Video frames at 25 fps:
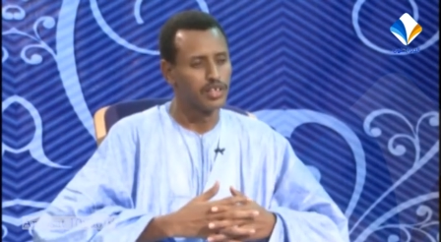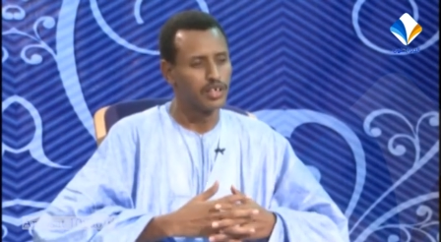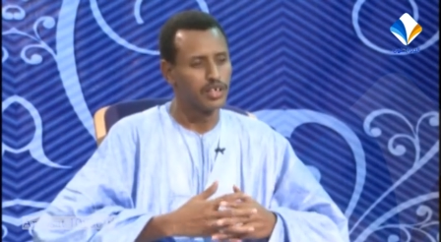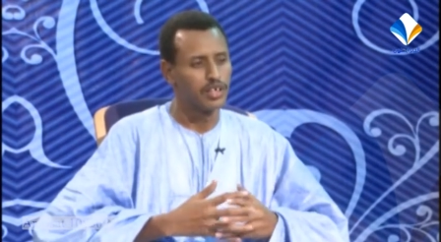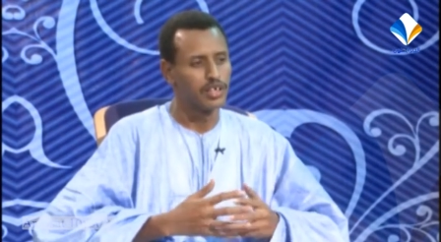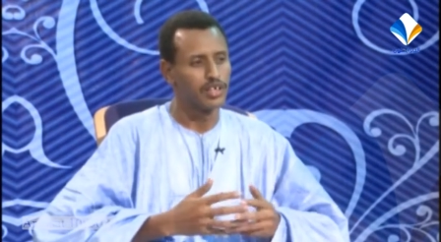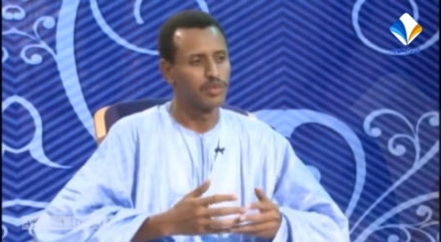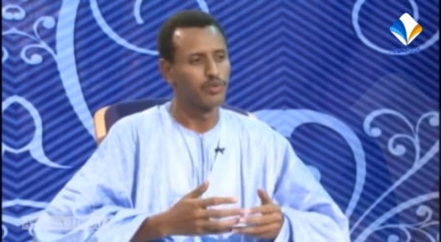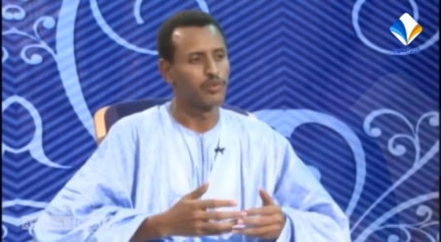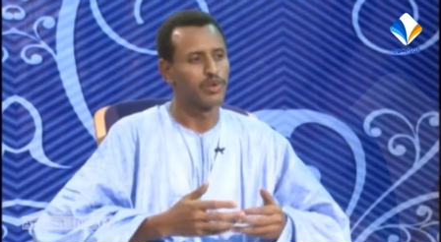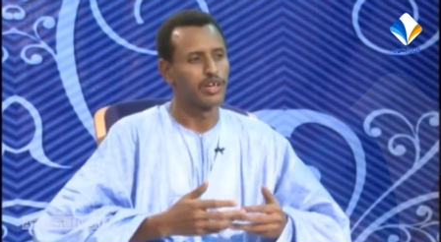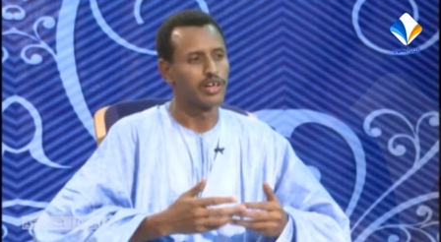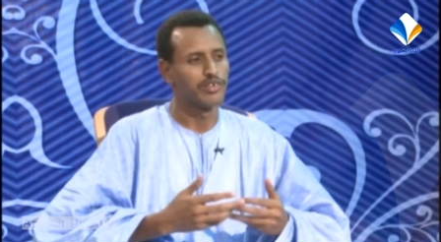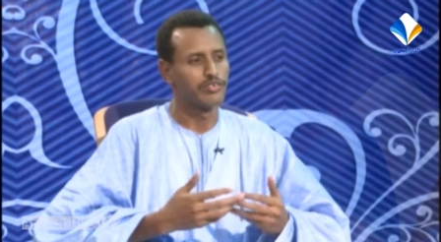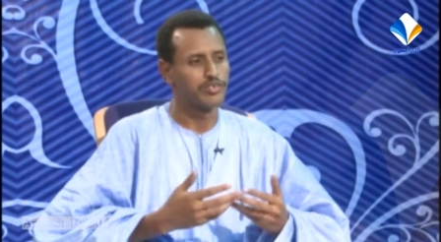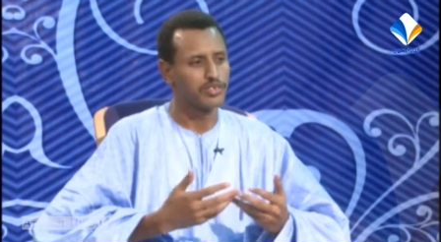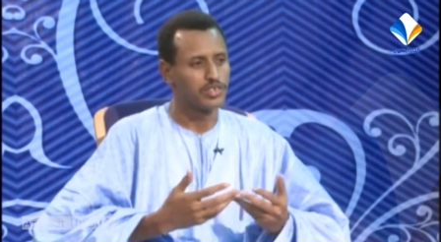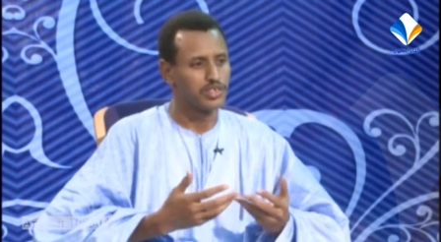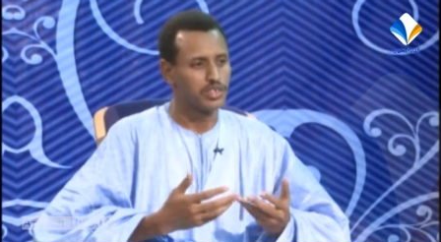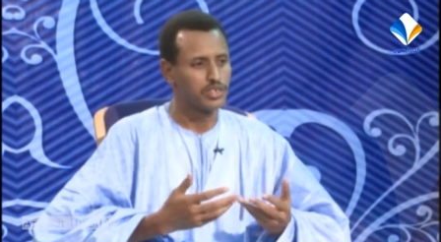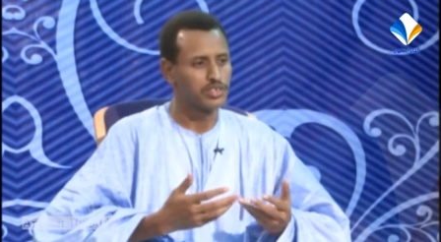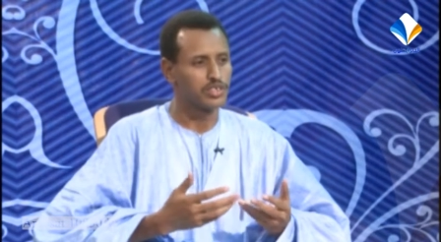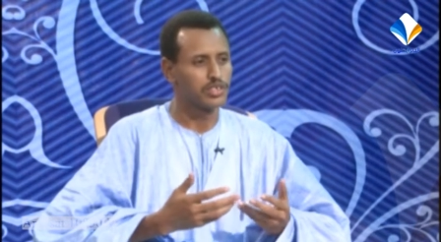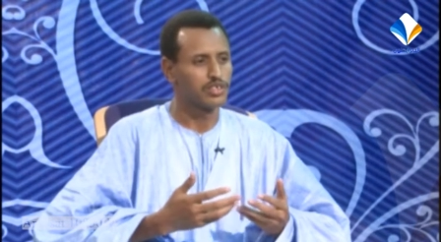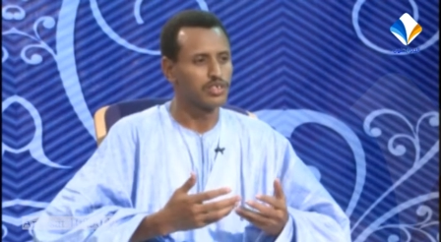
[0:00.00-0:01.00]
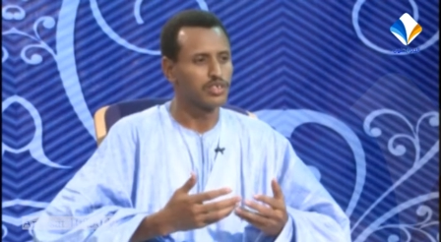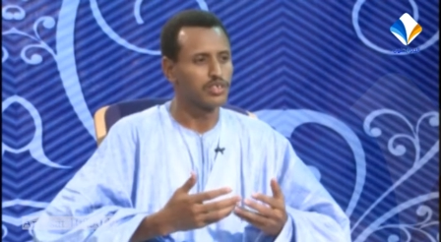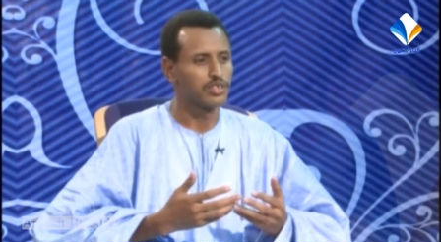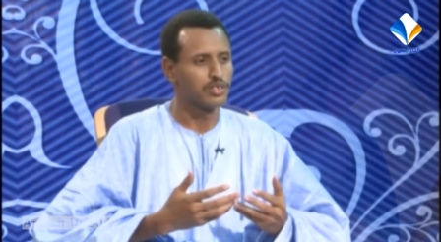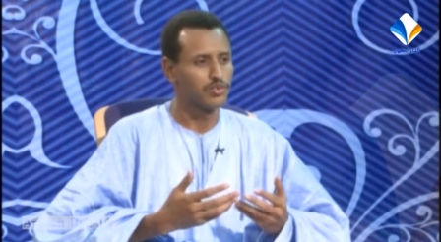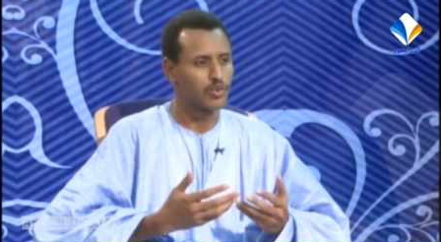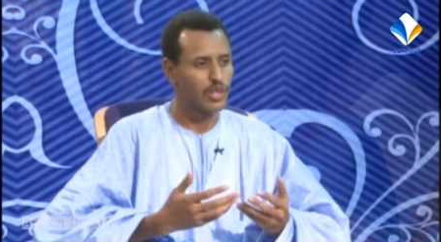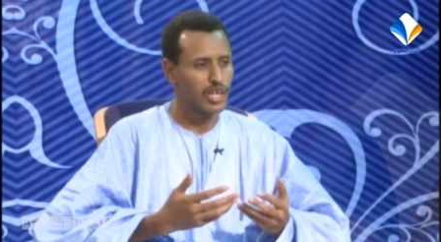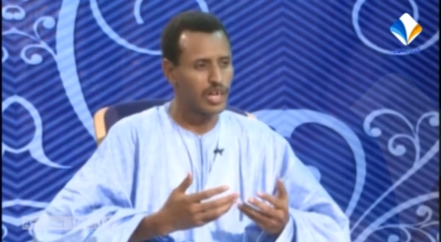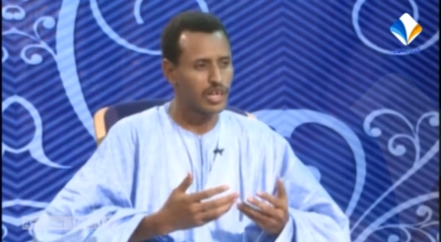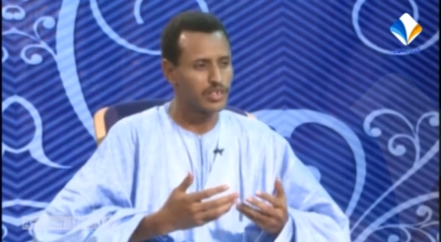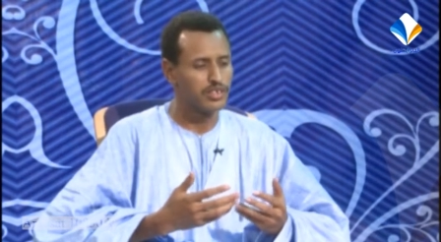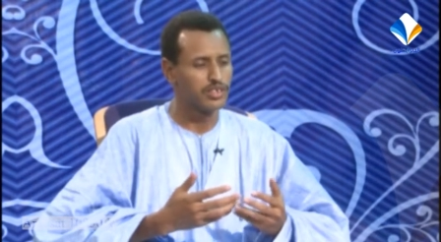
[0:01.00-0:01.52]
الوافد الجديد
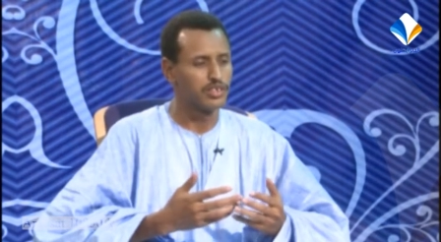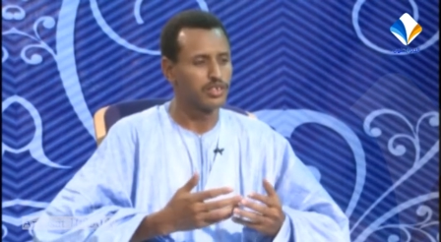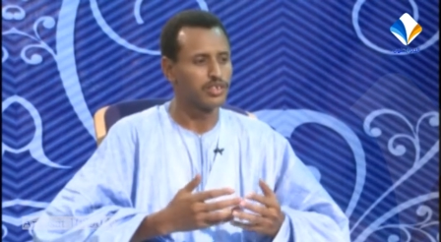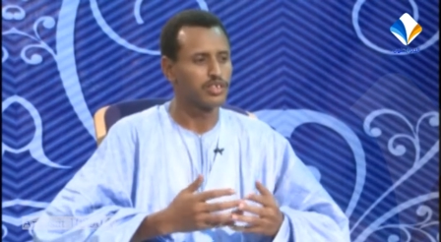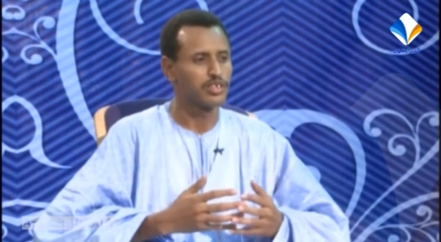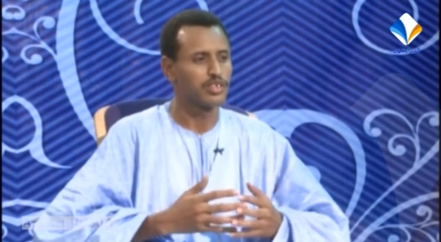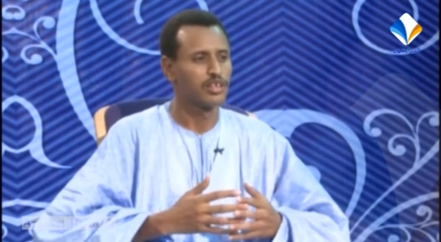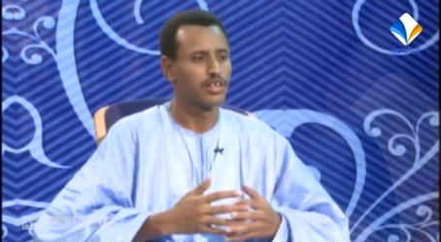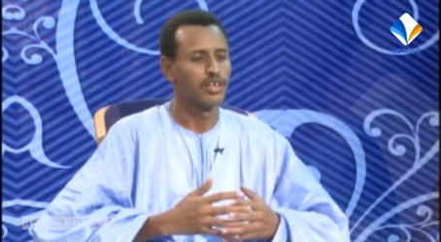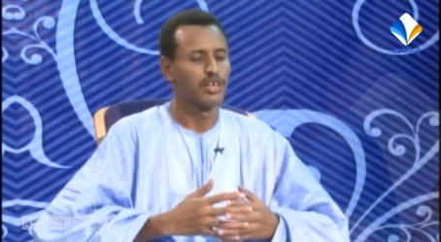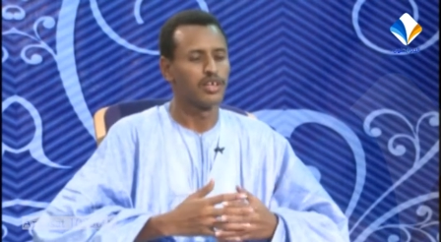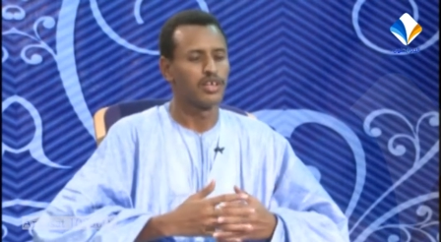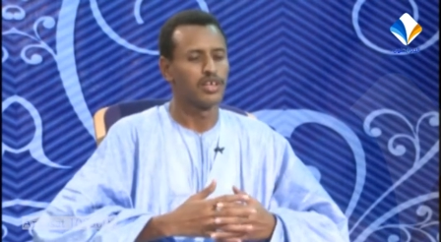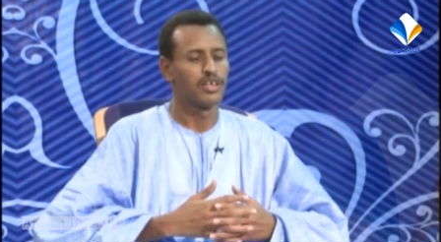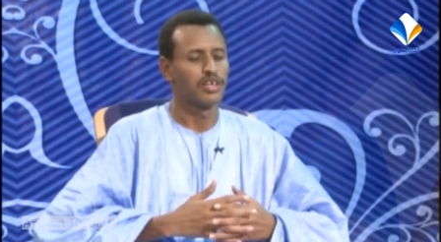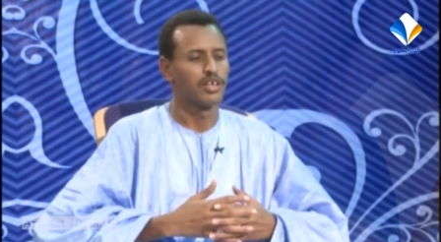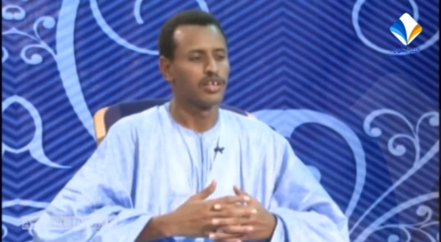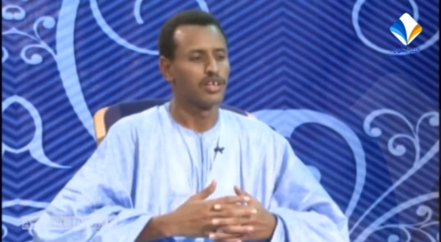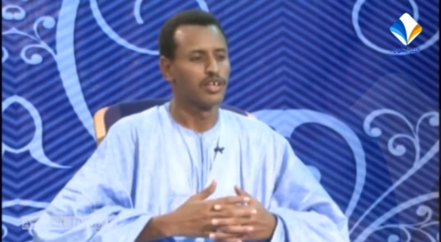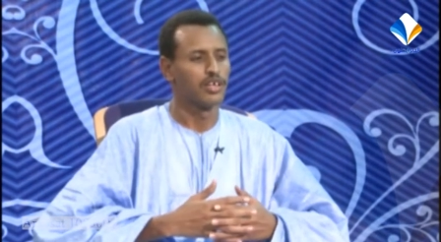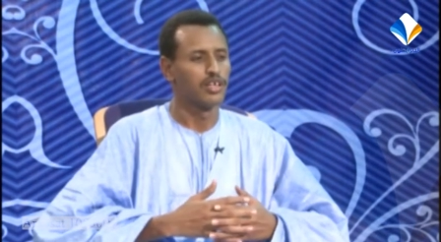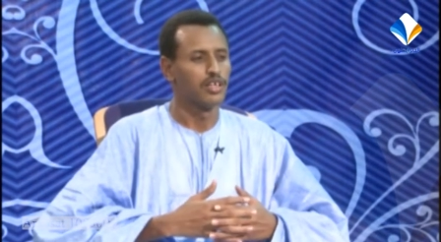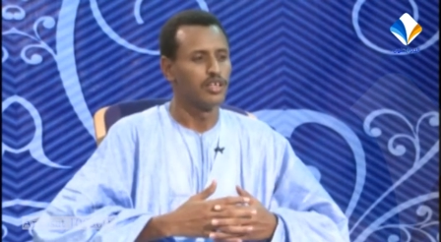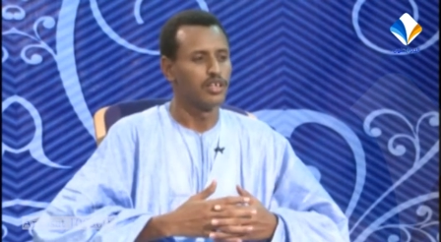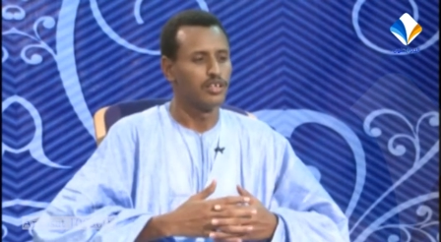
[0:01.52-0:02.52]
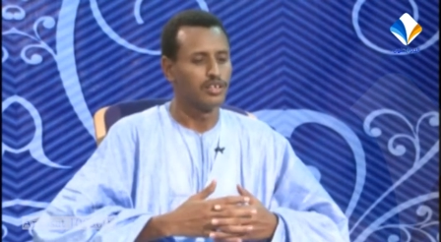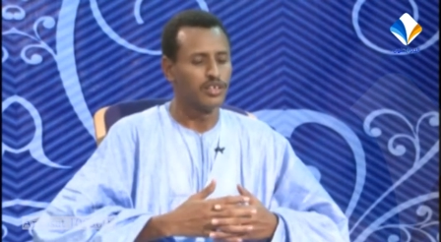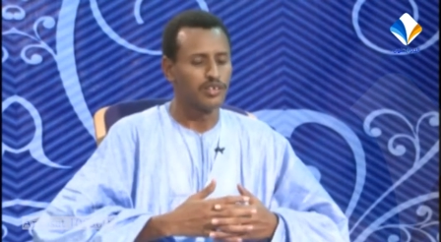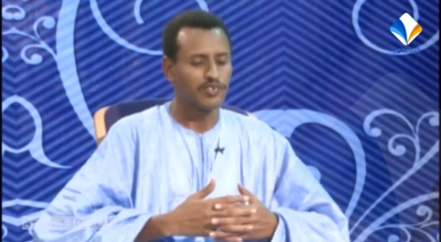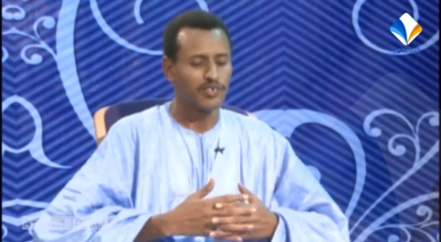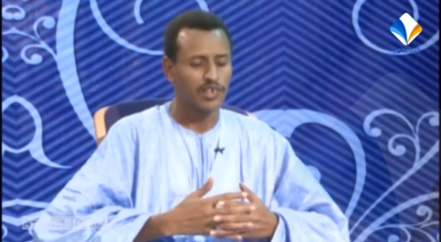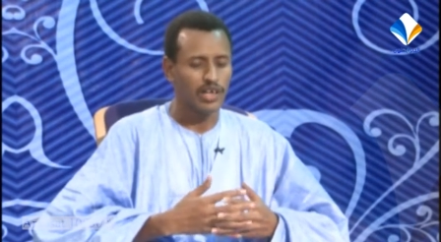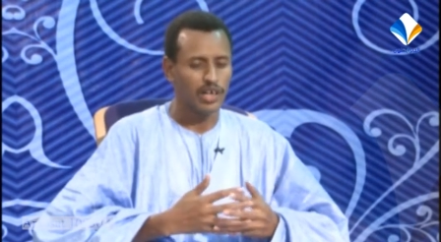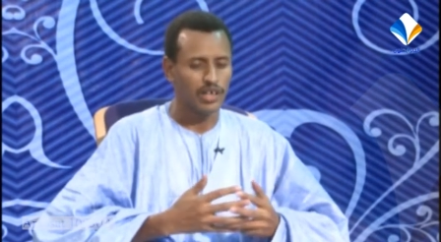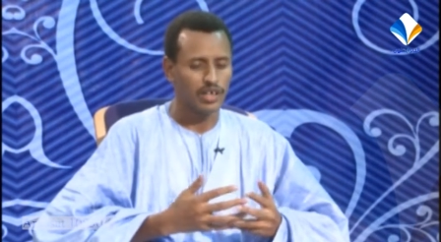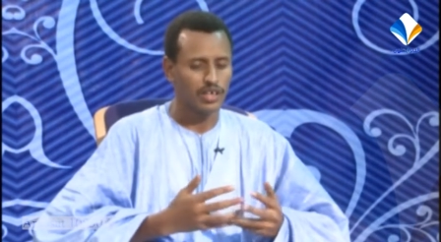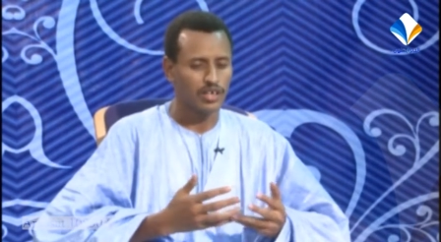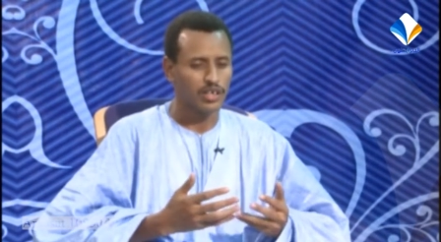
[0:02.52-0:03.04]
والحديث آه، الذي في
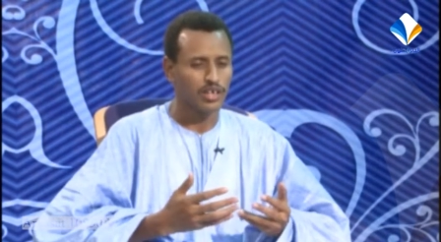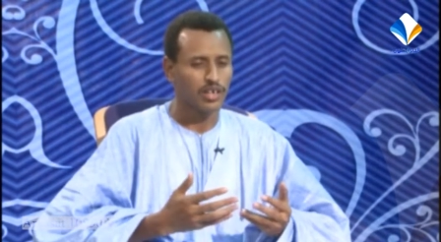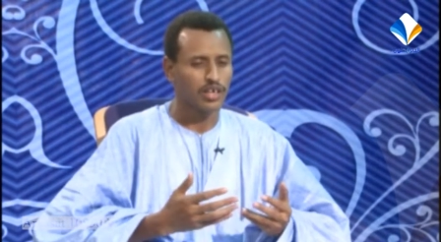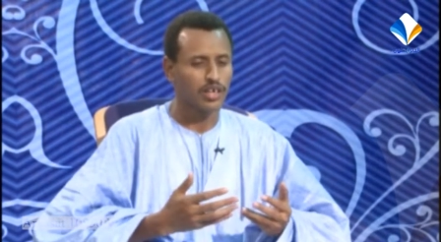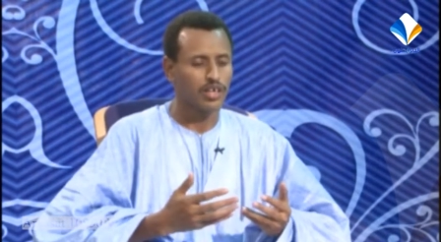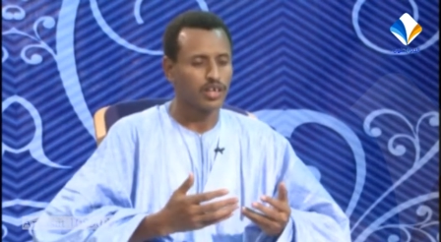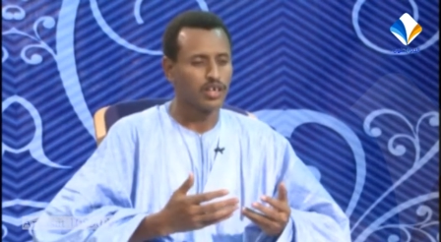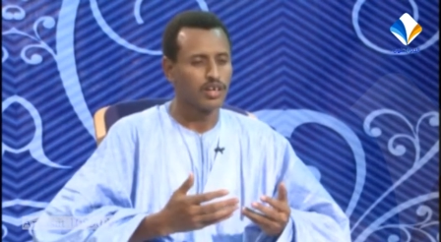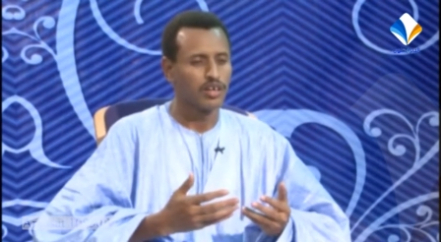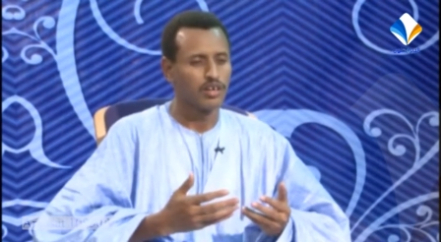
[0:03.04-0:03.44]
الحقيقة